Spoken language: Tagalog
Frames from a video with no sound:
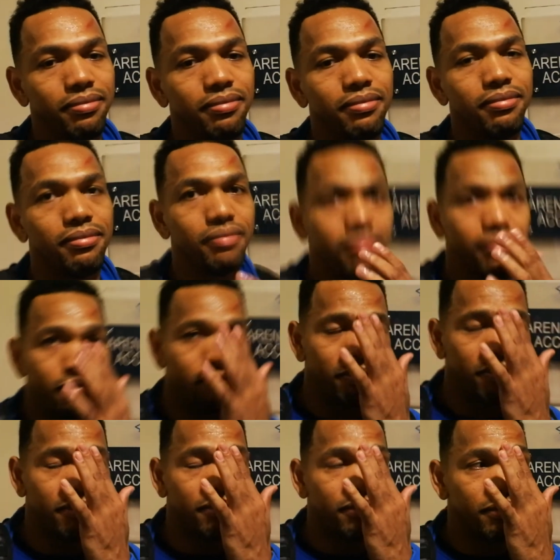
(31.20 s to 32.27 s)
Jason,
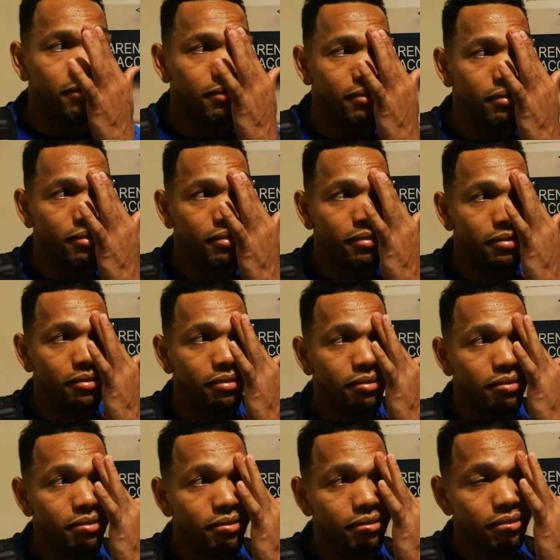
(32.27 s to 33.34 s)
uh, medyo
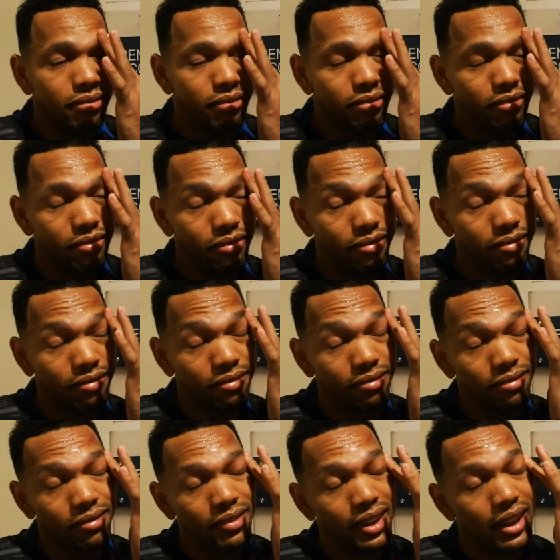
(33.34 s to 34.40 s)
ika-ika ka. Na-injured ka
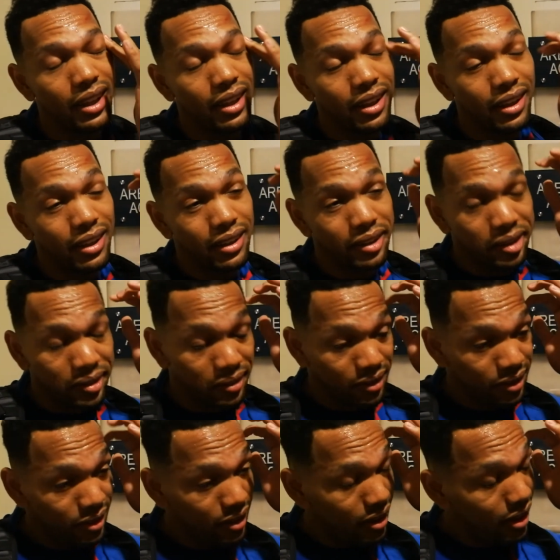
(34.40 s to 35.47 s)
ba? Anong nangyari?
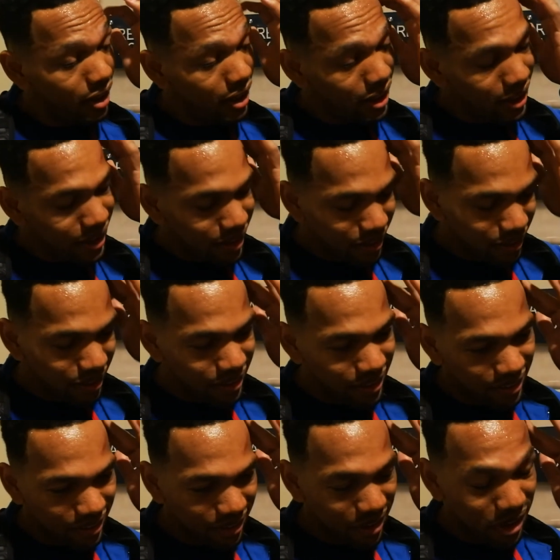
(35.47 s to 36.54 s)
Ah,
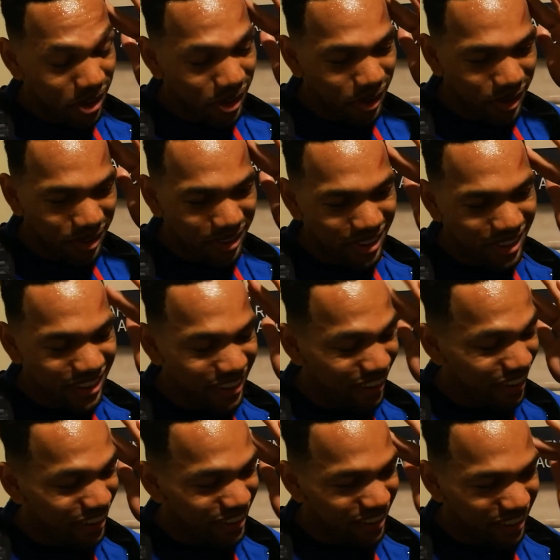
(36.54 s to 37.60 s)
oo. Oh, uh,
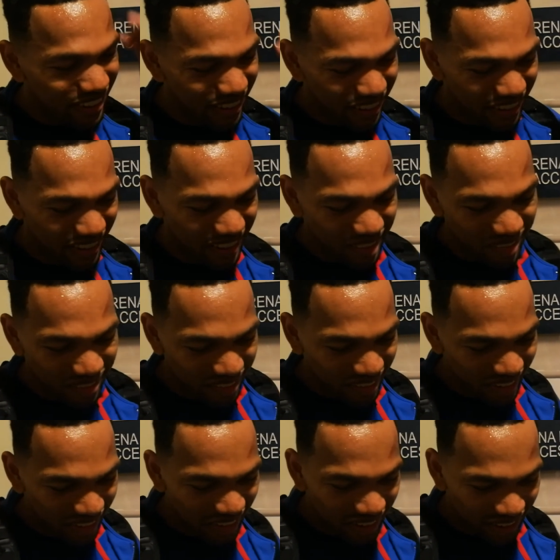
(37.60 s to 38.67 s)
ah,
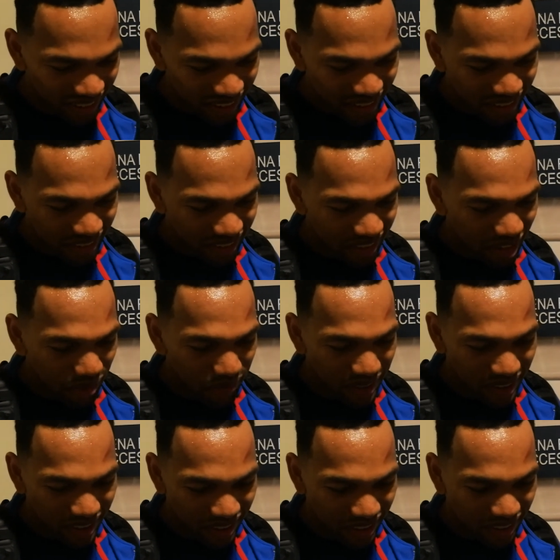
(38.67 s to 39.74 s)

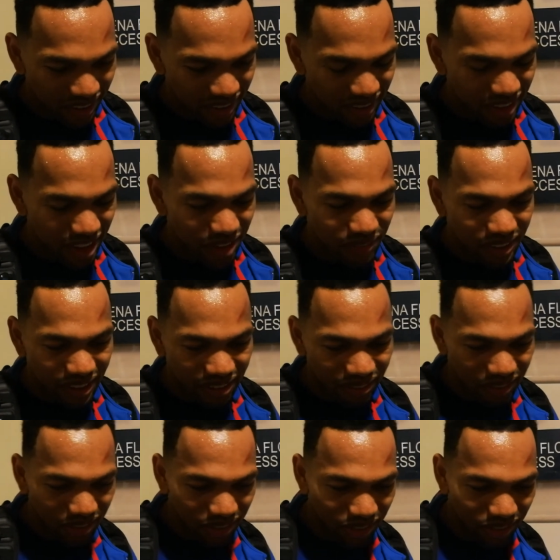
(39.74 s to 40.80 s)
Siyempre, hindi naman
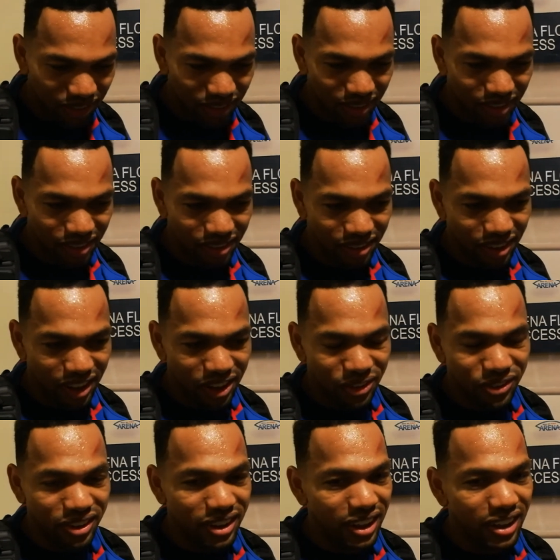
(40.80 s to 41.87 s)
nag-switch yung na-injured
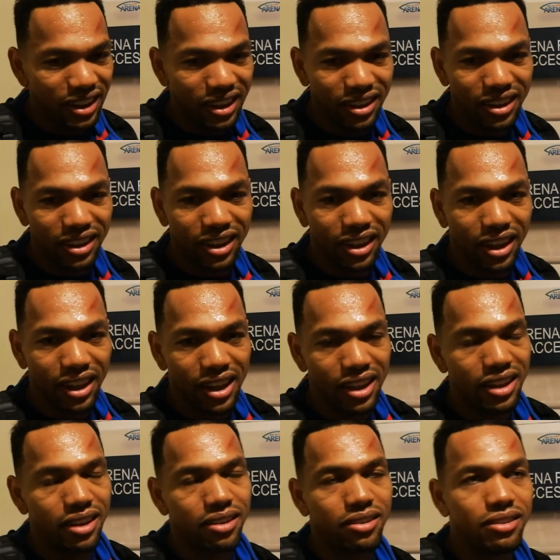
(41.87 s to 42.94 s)
ka and then dito natin.
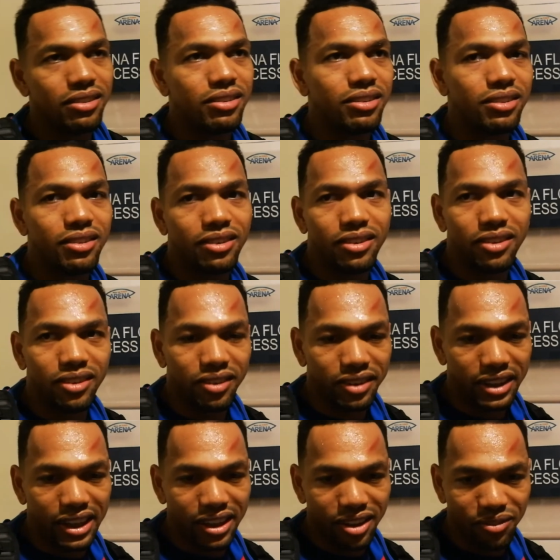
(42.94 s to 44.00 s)
So,
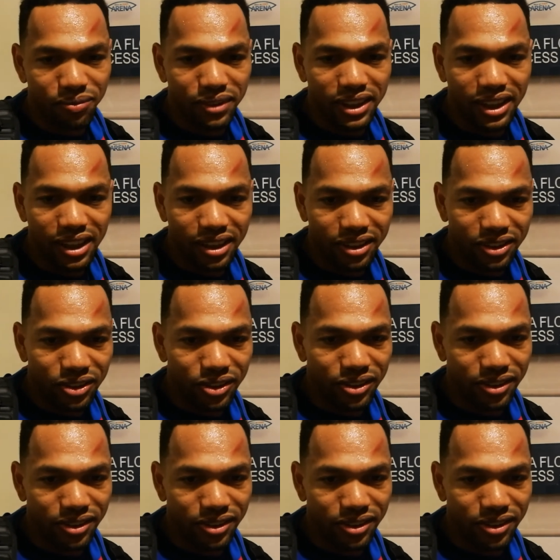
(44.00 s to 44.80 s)
talagang pinip ko ah,